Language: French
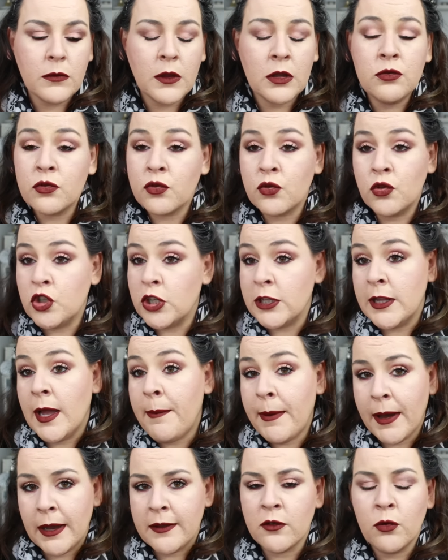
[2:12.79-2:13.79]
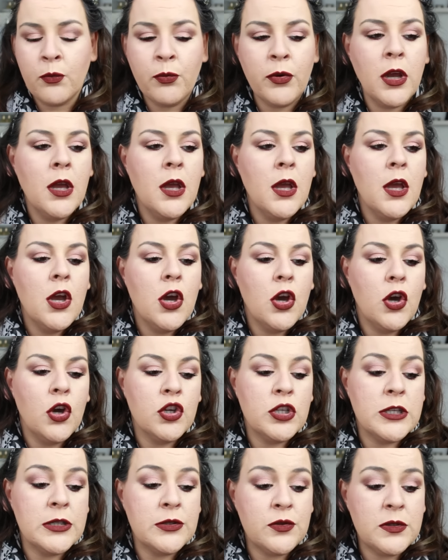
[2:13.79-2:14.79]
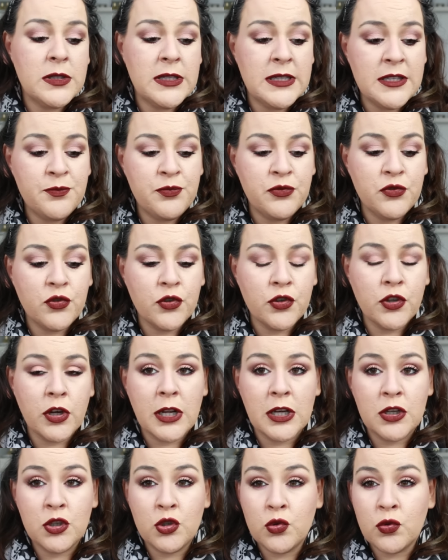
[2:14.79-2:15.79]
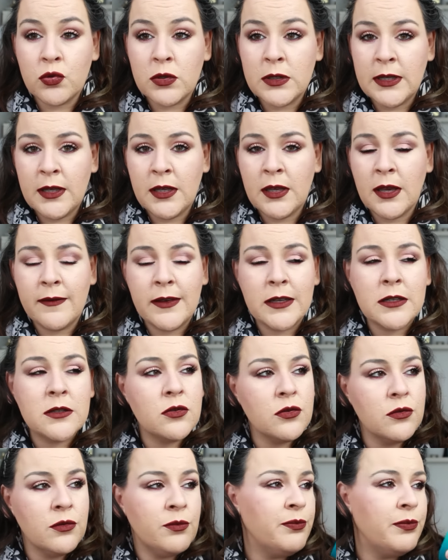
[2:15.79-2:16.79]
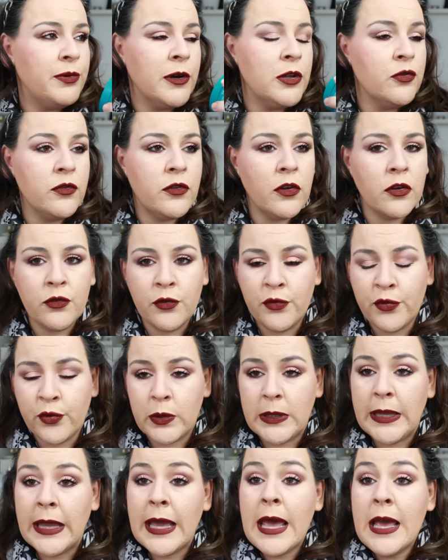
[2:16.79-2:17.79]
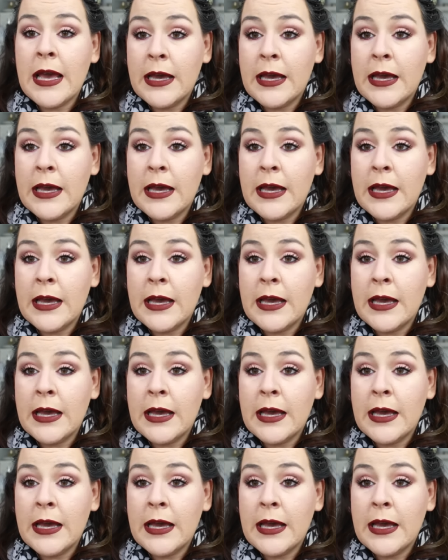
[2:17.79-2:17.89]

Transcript: Neutrogena par exemple, euh, je les utilise plutôt dans la journée avec ce bonne odeur de fruits.